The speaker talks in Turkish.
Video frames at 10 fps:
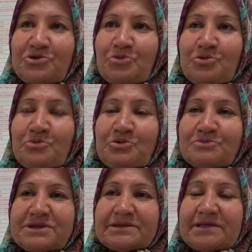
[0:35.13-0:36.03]
Güm güm
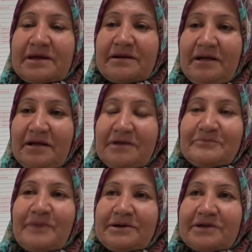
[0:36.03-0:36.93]
güm sesler.
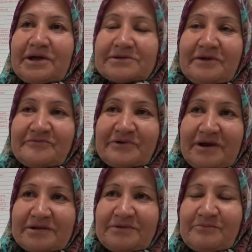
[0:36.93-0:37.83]
Ben yataktan
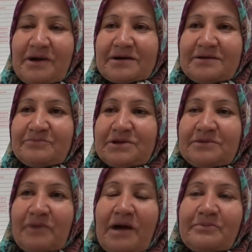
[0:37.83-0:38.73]
fırladım. Bakayım
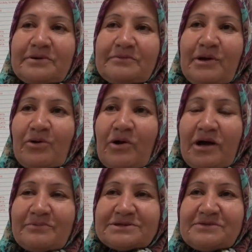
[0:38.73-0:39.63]
dedim kapı, balkon
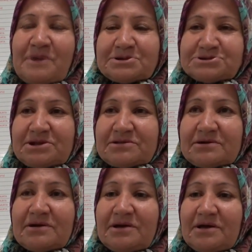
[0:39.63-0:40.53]
kapısı mı
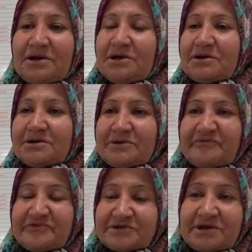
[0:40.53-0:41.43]
açıldı? E,
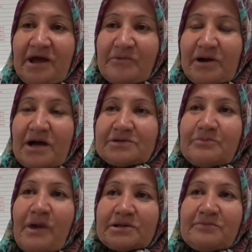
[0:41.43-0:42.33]
fırtına mı
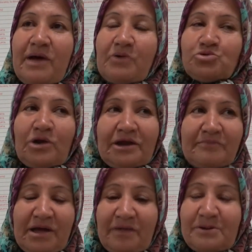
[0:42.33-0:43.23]
kalktı? Baktım ev
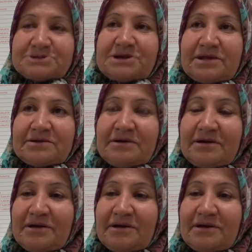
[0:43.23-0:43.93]
dolanmaya başladı.